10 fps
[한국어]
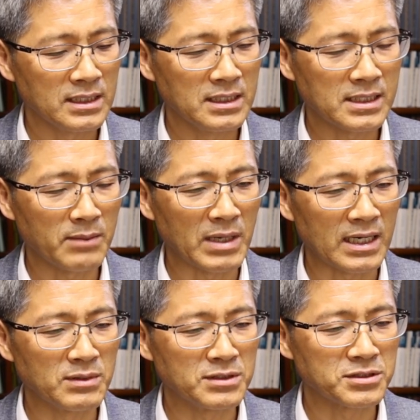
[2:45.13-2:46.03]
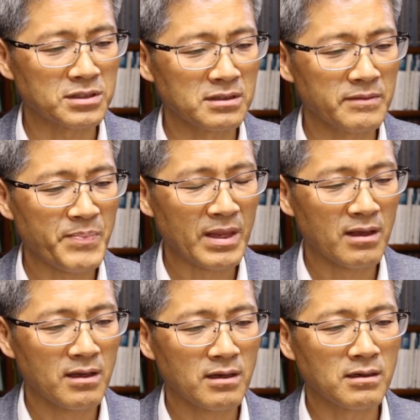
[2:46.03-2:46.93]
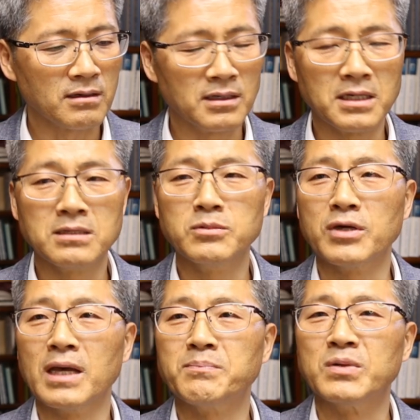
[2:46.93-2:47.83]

이렇게 말하면서 클레르브의